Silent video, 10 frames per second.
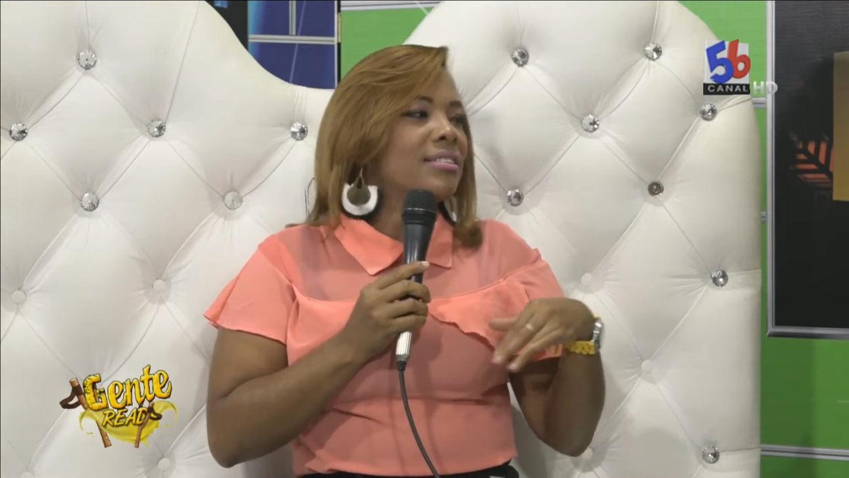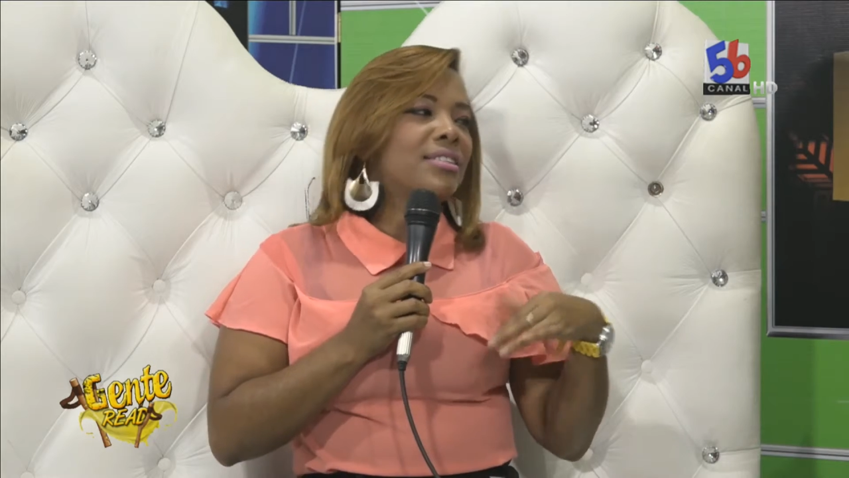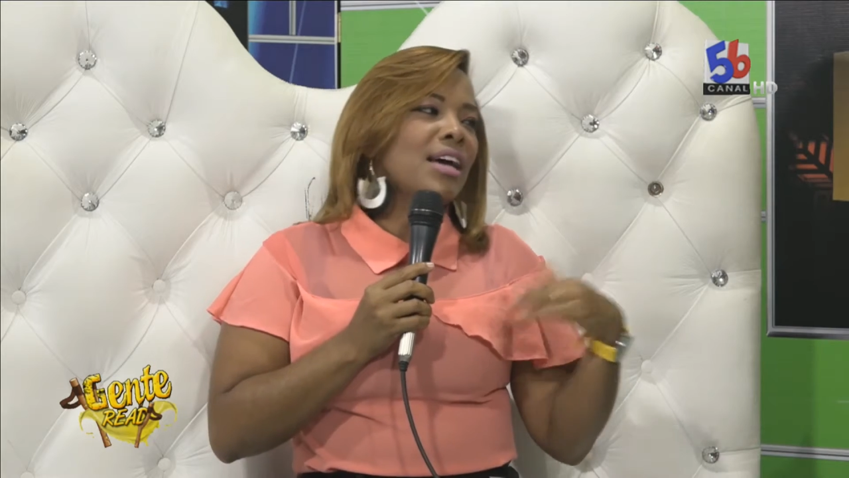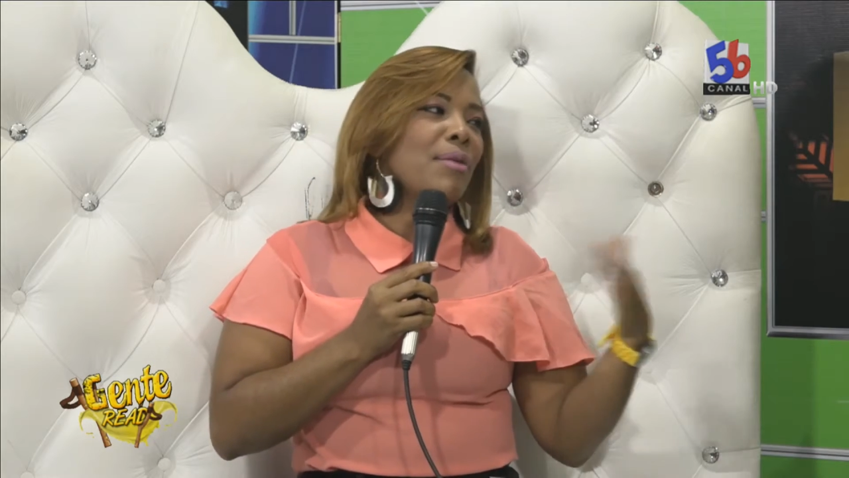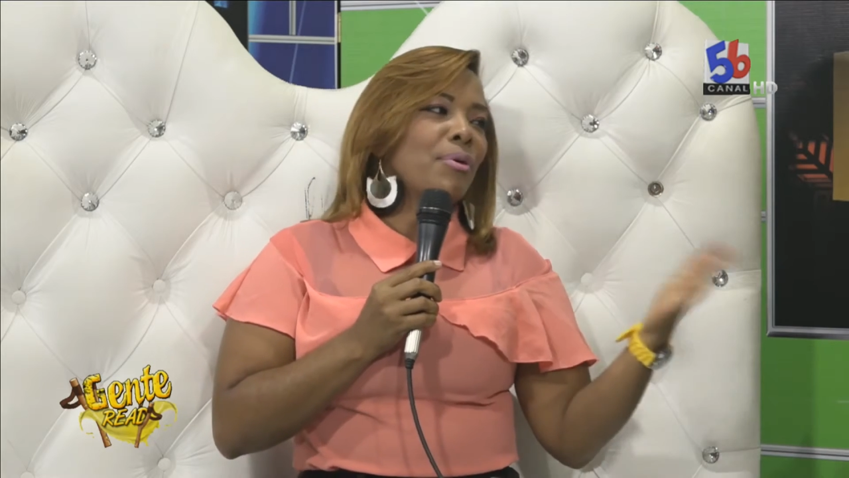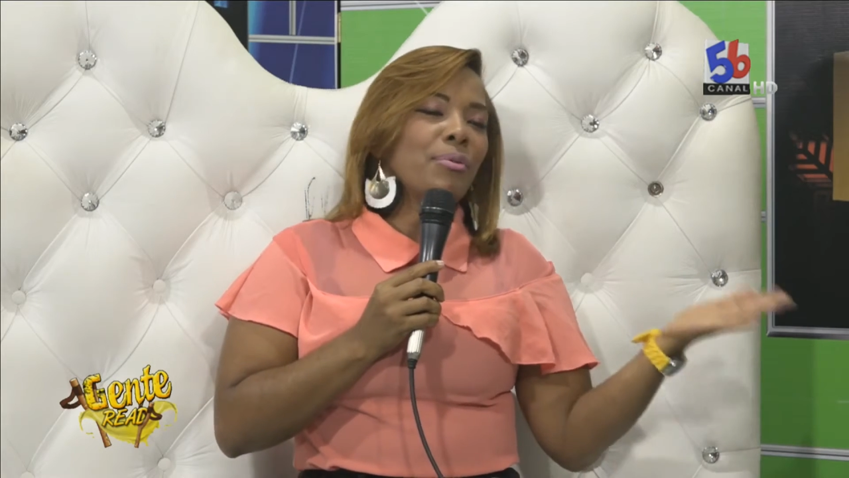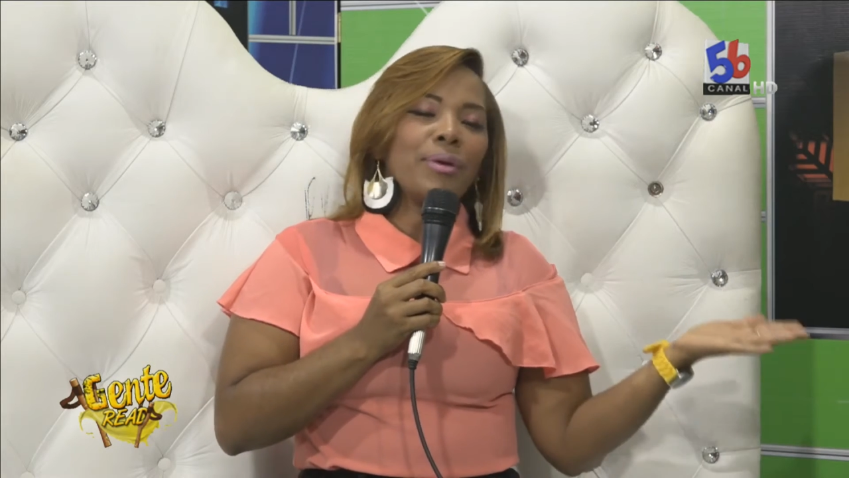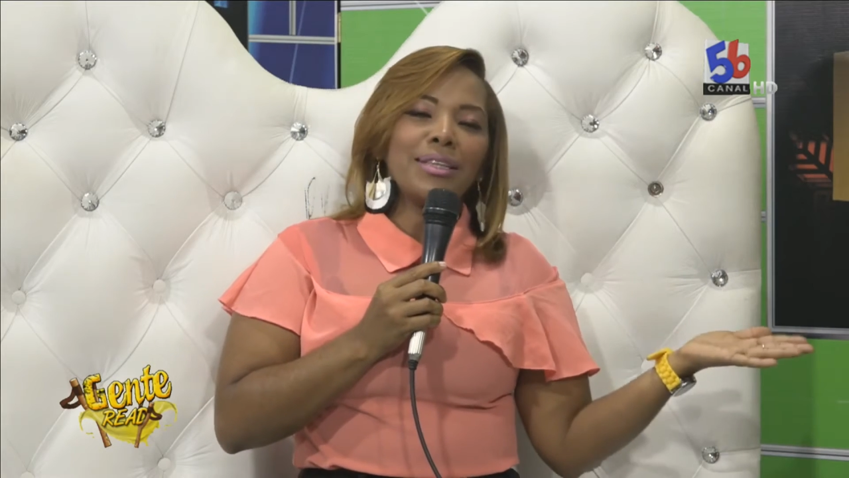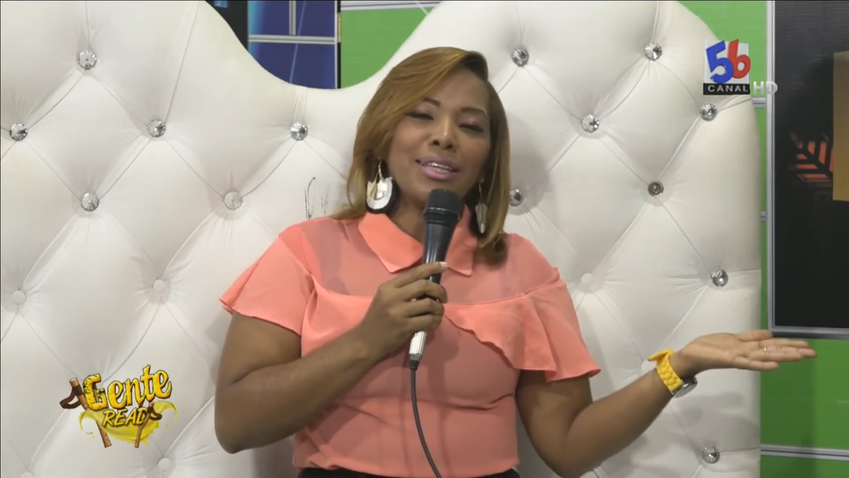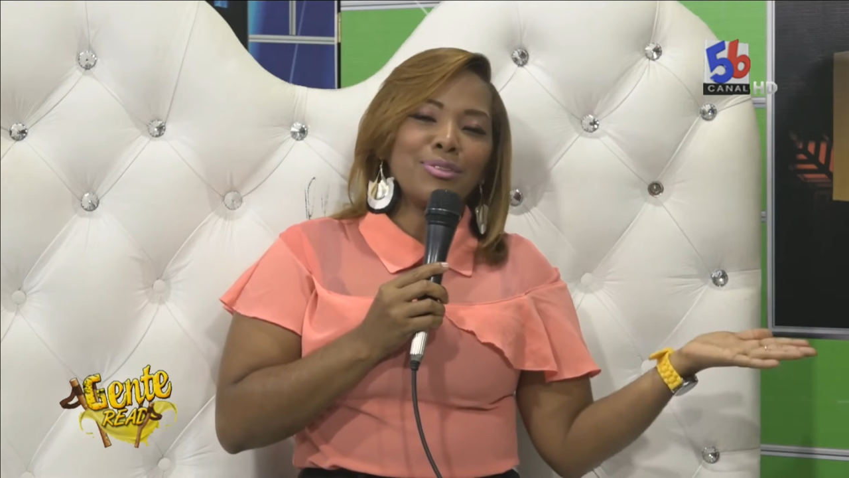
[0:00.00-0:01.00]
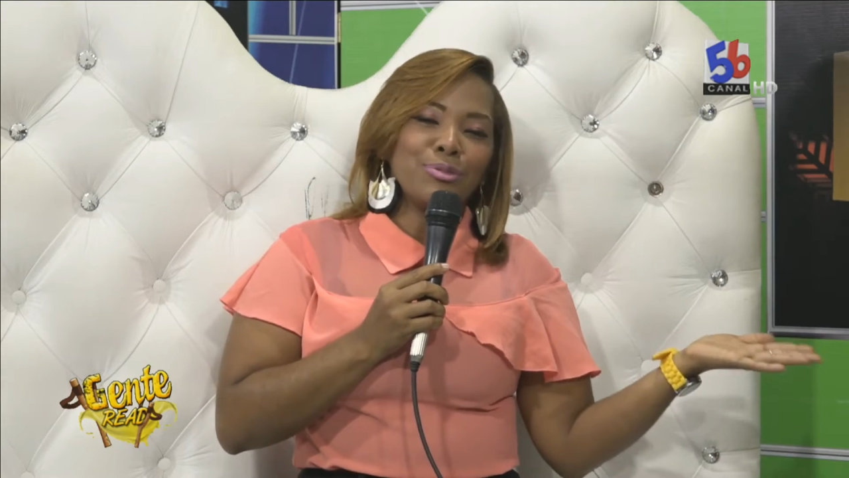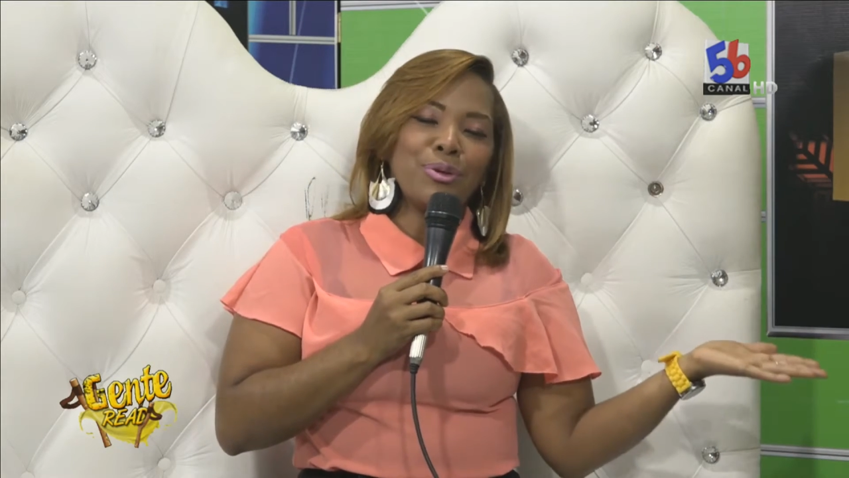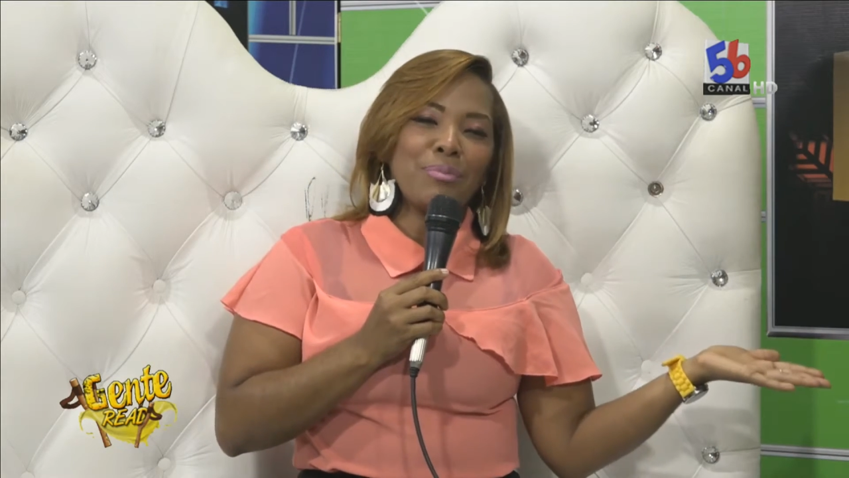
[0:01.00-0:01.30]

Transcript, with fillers: ya volviste a tu